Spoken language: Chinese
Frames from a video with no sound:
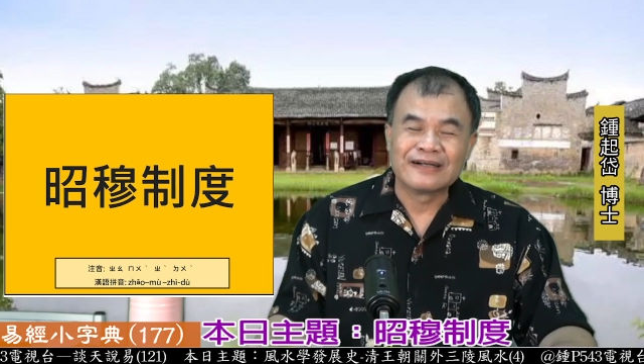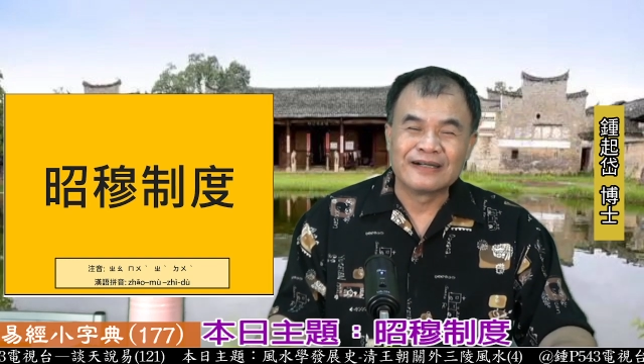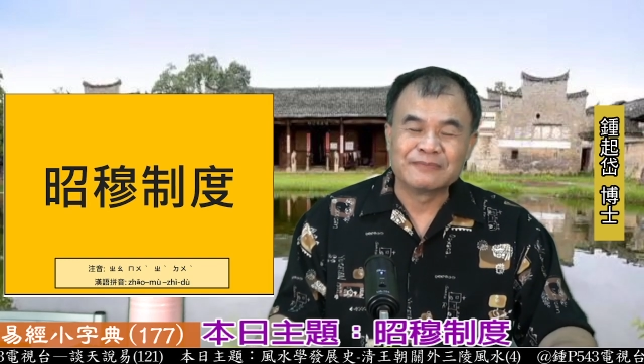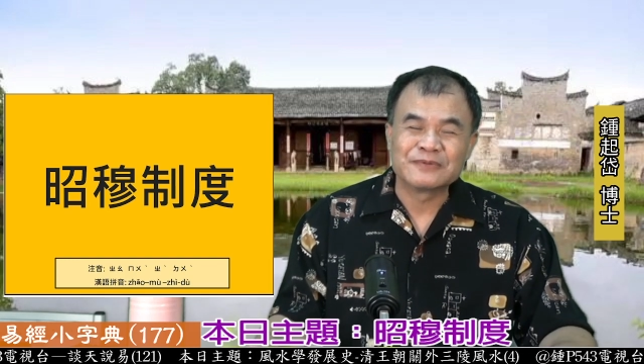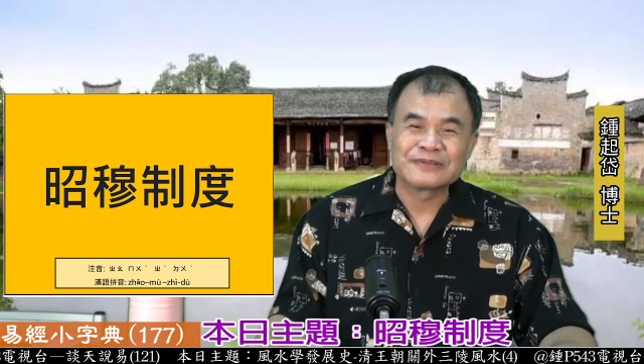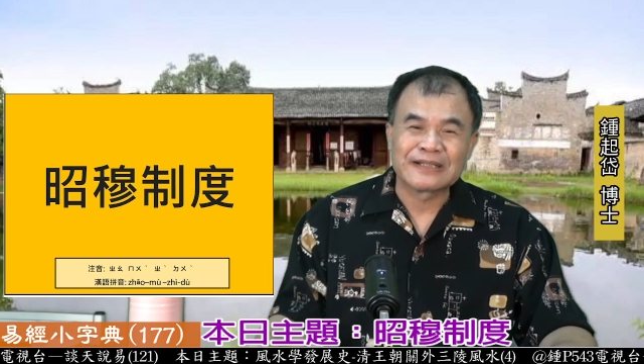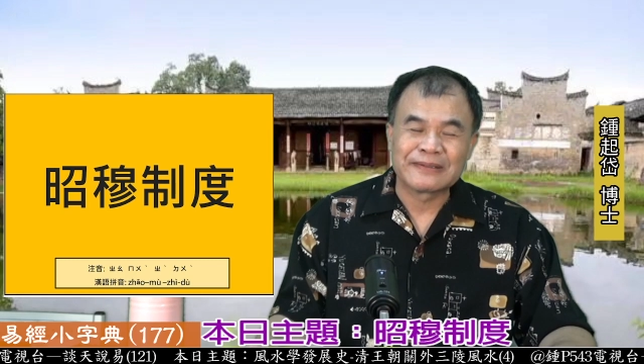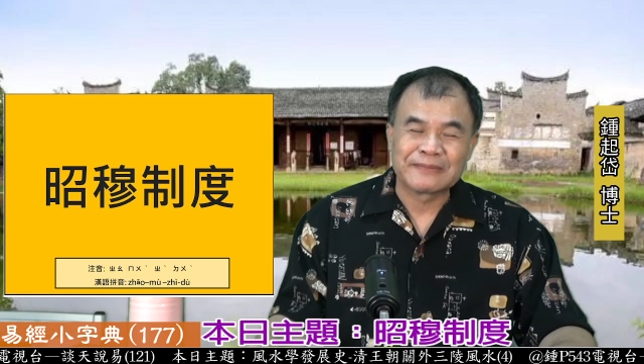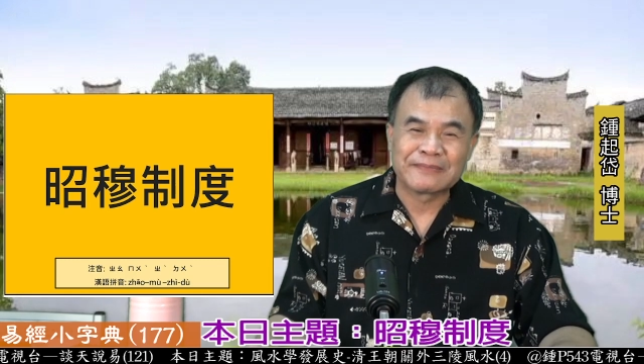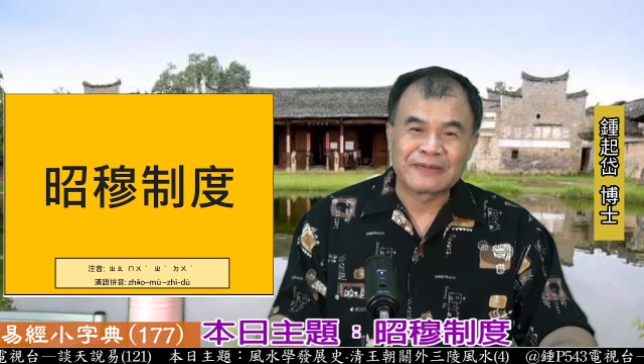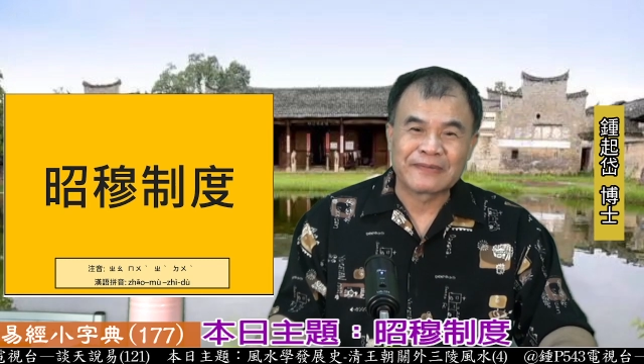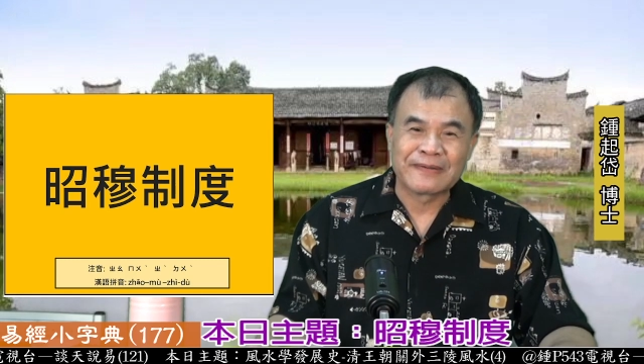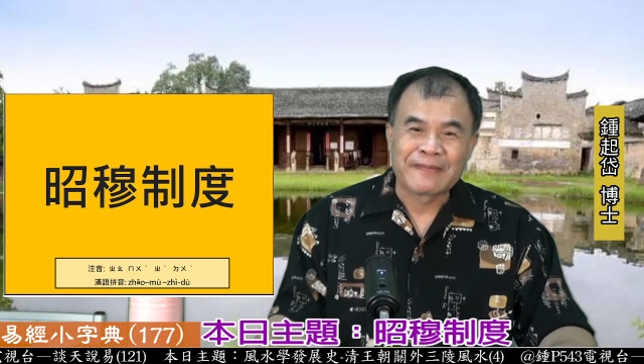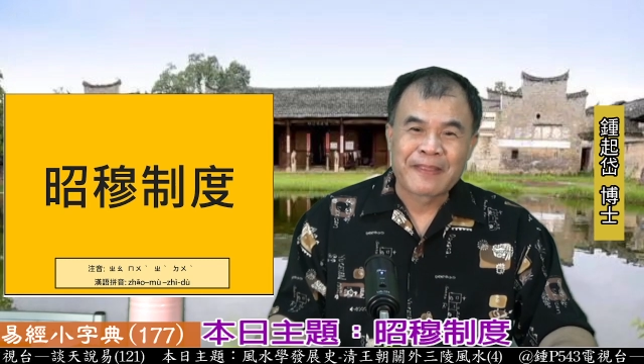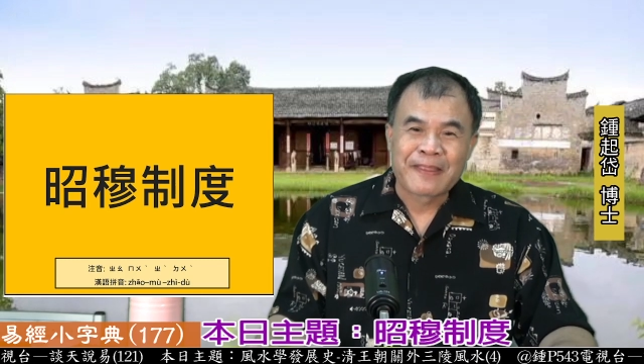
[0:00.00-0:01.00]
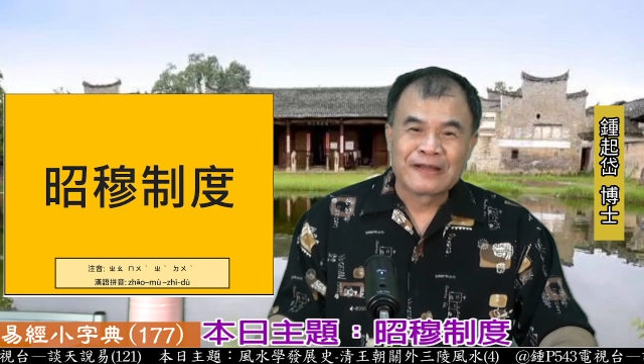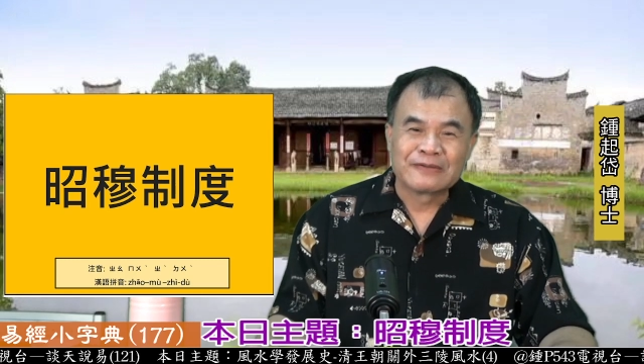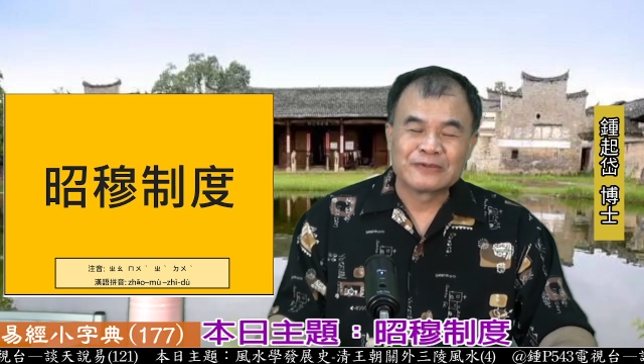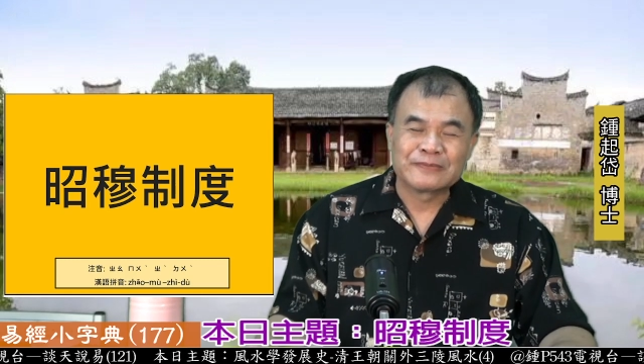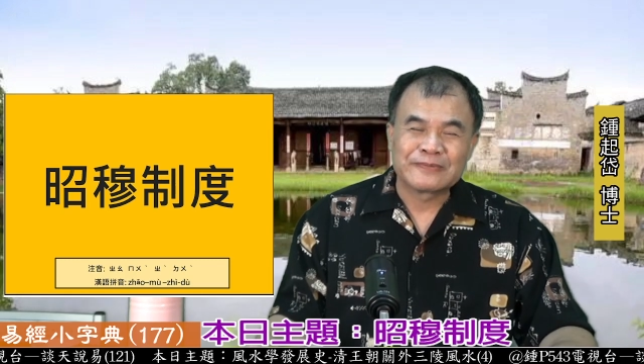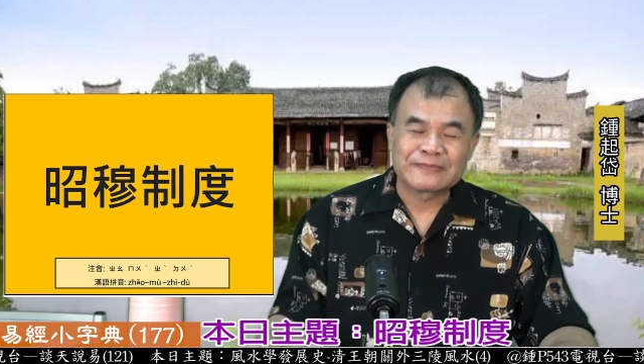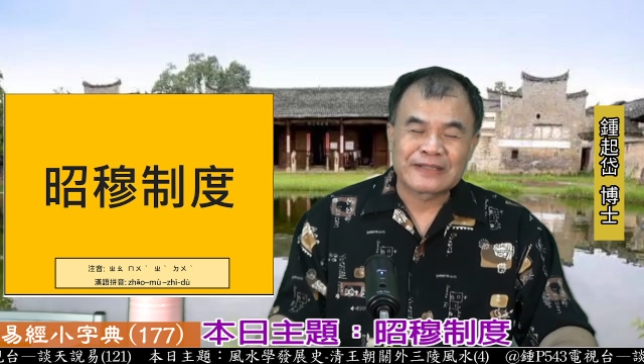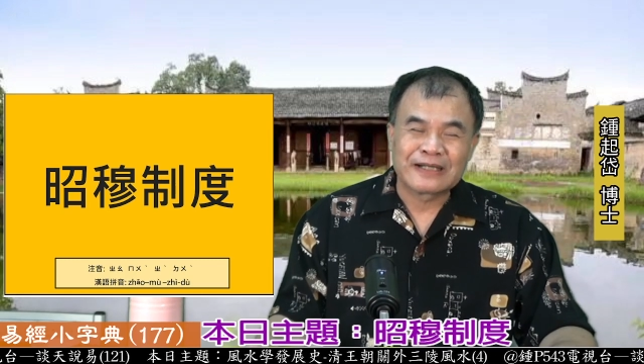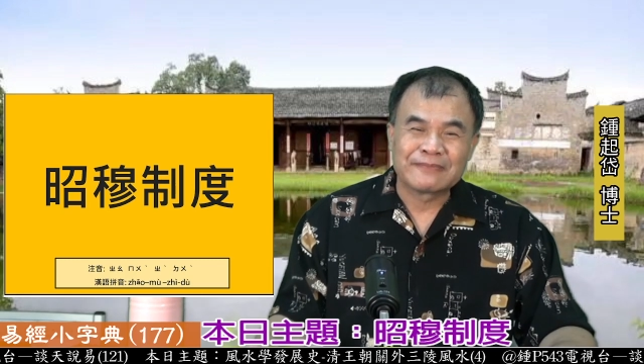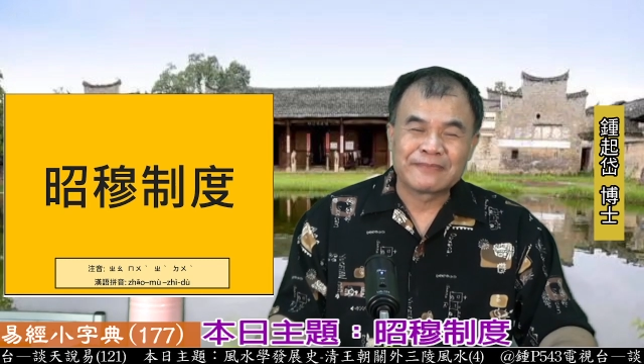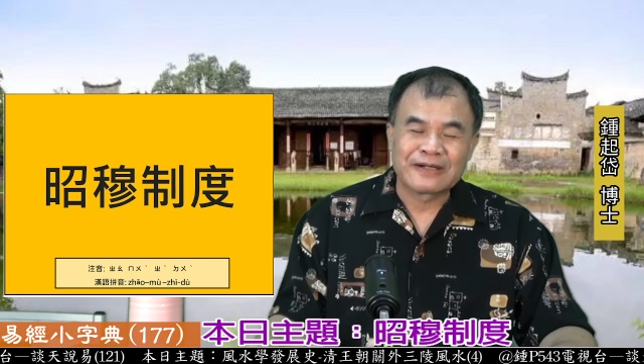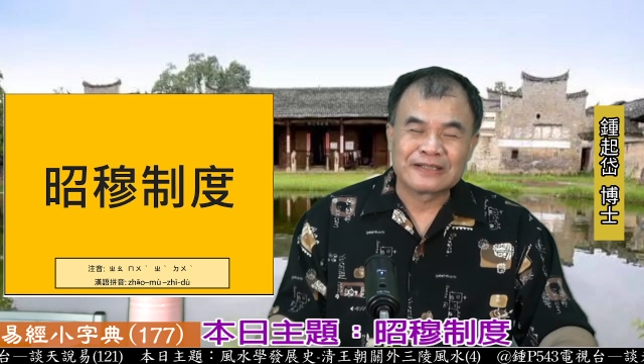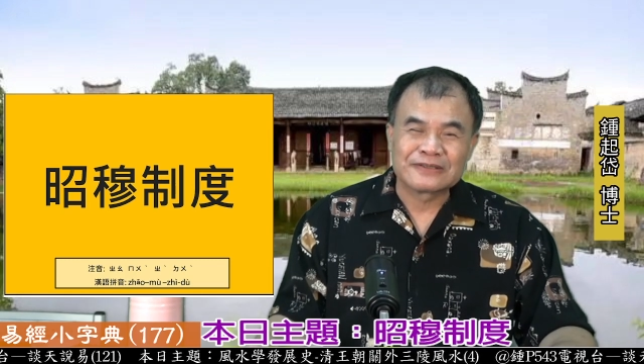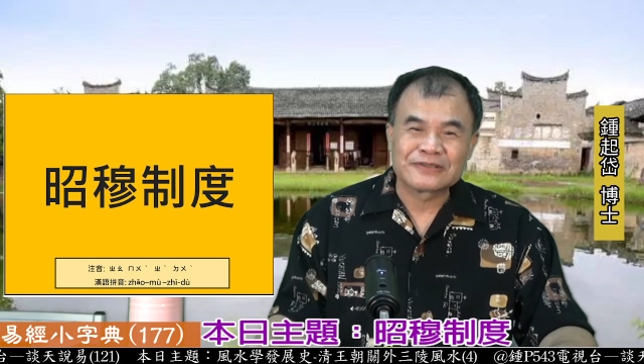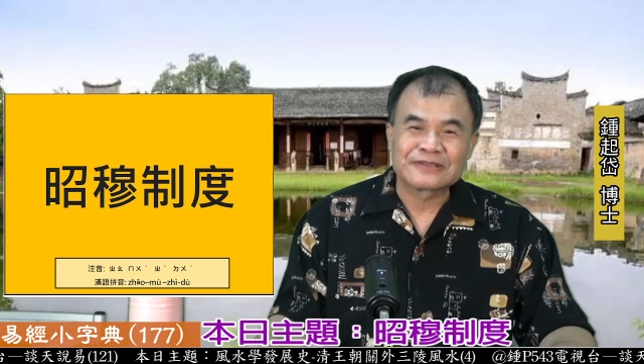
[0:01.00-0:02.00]
啊，木代表傍晚，那代
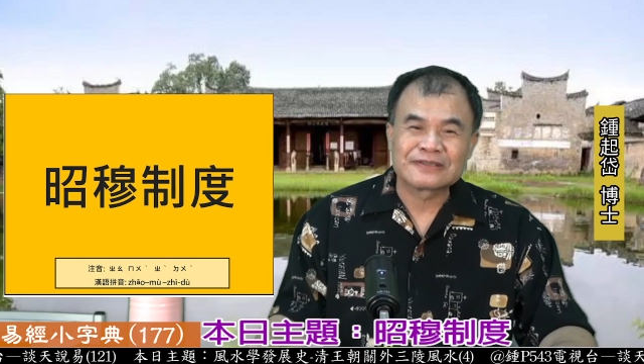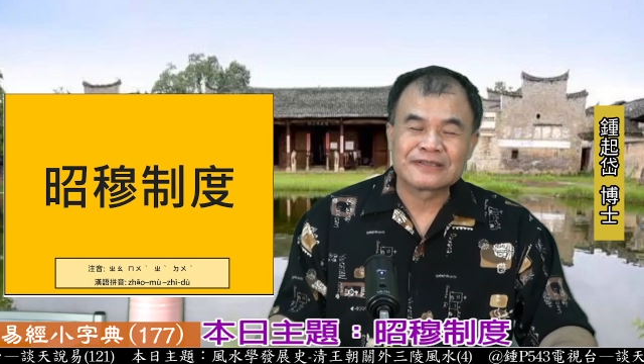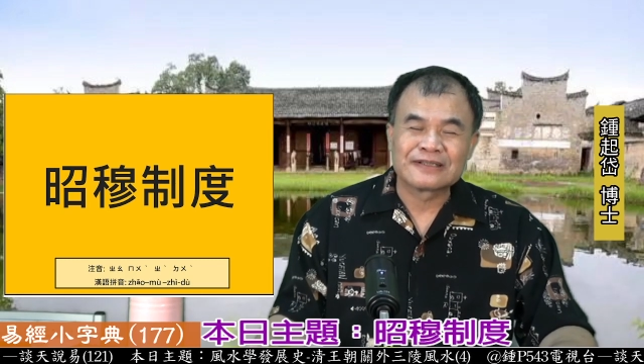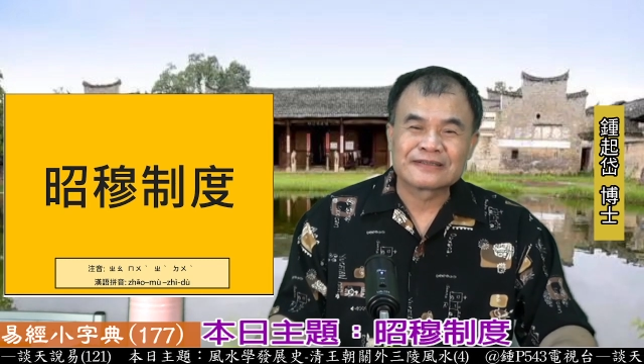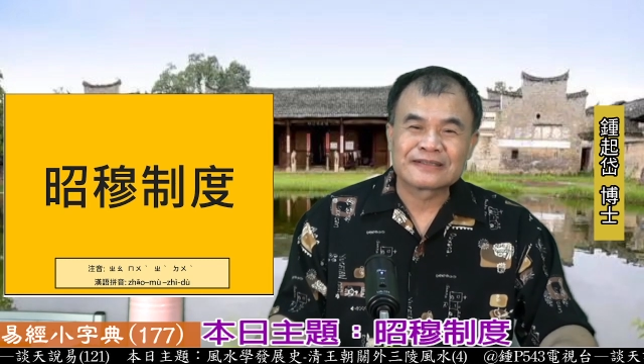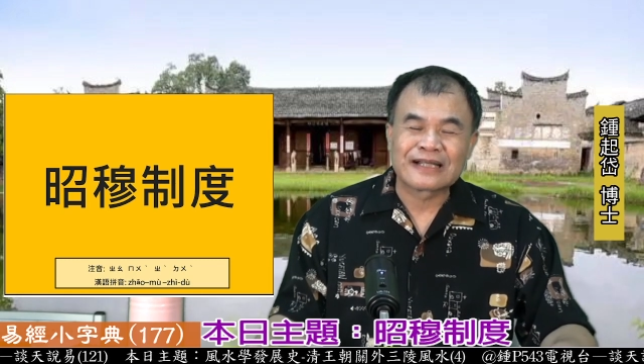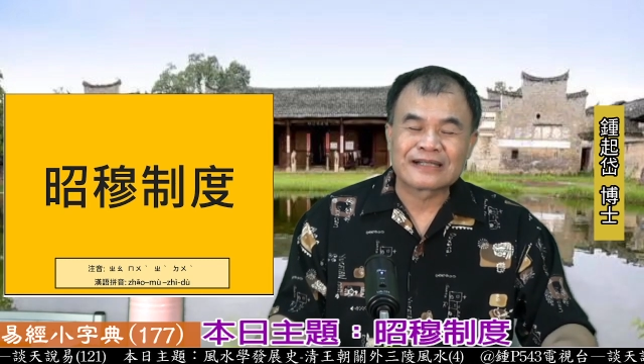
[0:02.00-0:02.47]
表就是呢，